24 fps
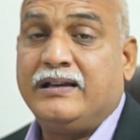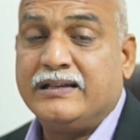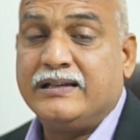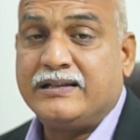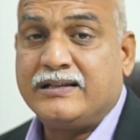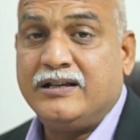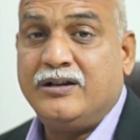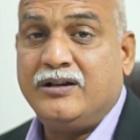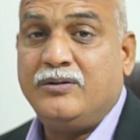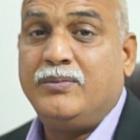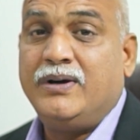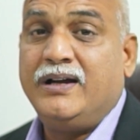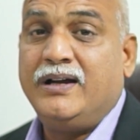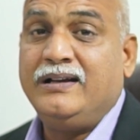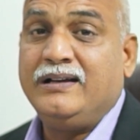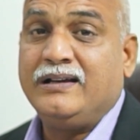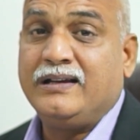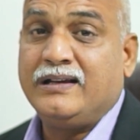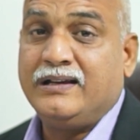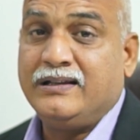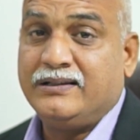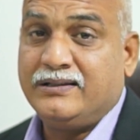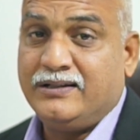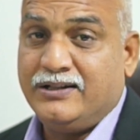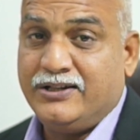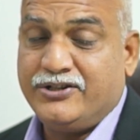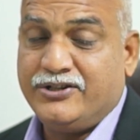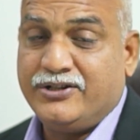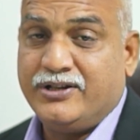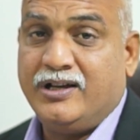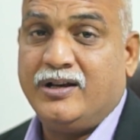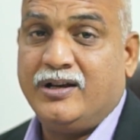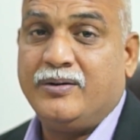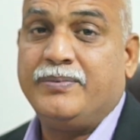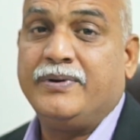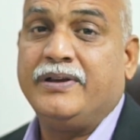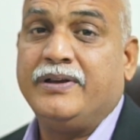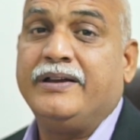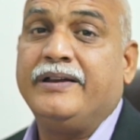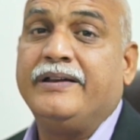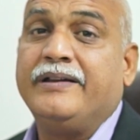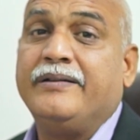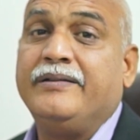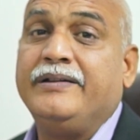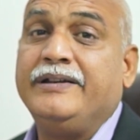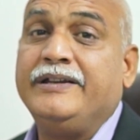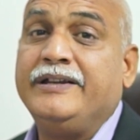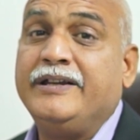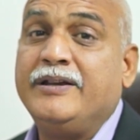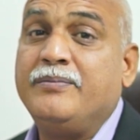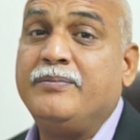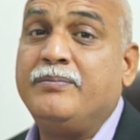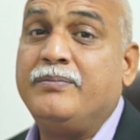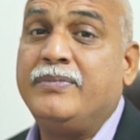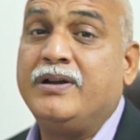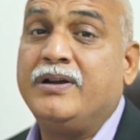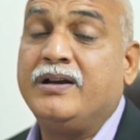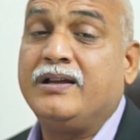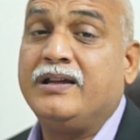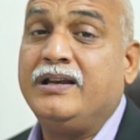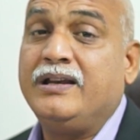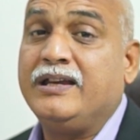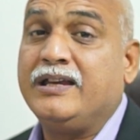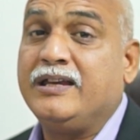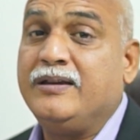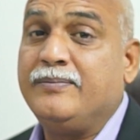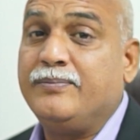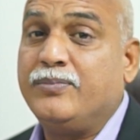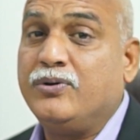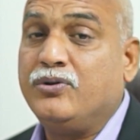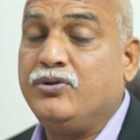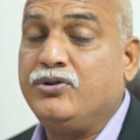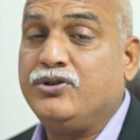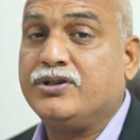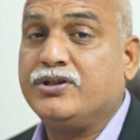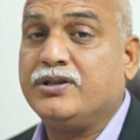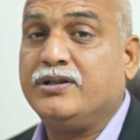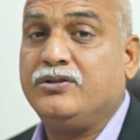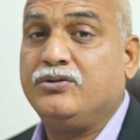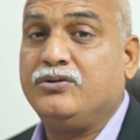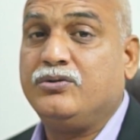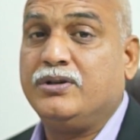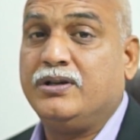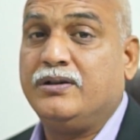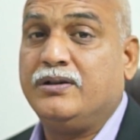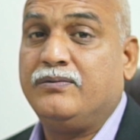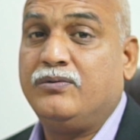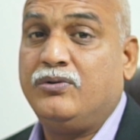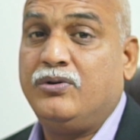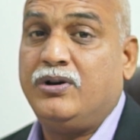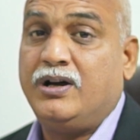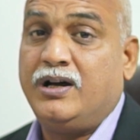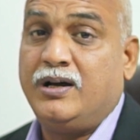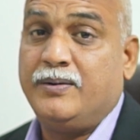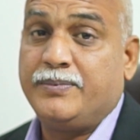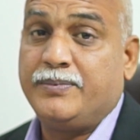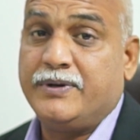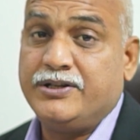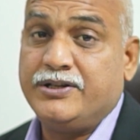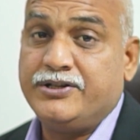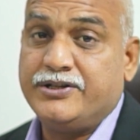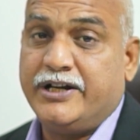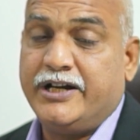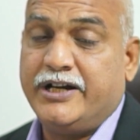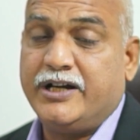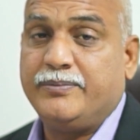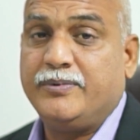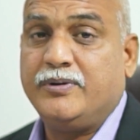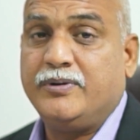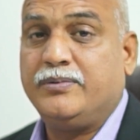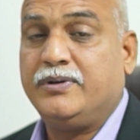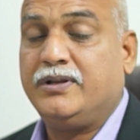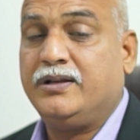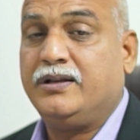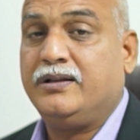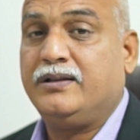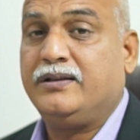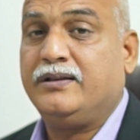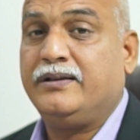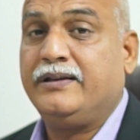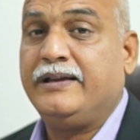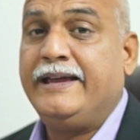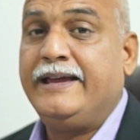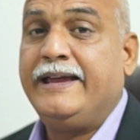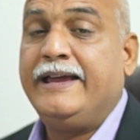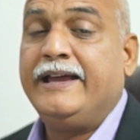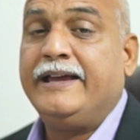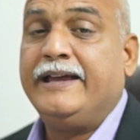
किसका माइंड कितना शार्प है ये मरकरी की पोजीशन जो है वो आपके चार्ट में बताता है